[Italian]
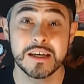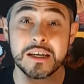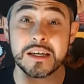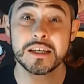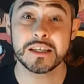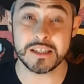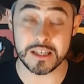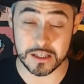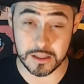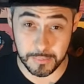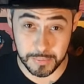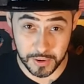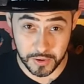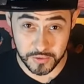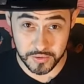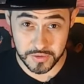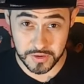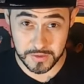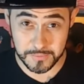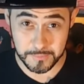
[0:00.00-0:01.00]
Siete
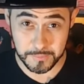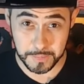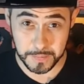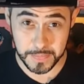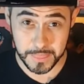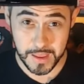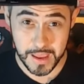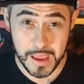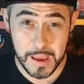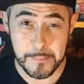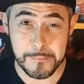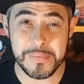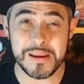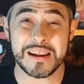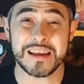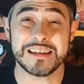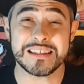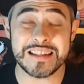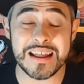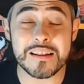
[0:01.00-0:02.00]
pronti?
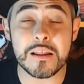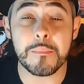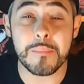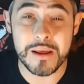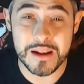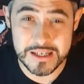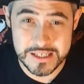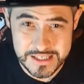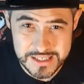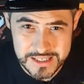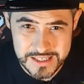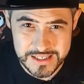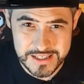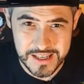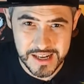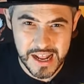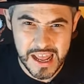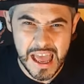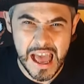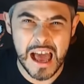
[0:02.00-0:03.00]
perché state per
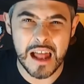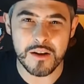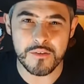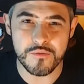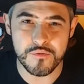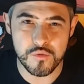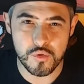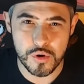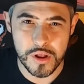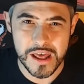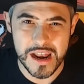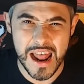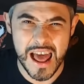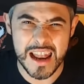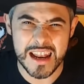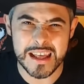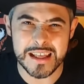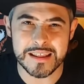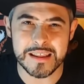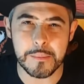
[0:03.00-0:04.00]
assistere al
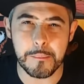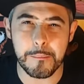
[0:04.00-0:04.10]
funerale di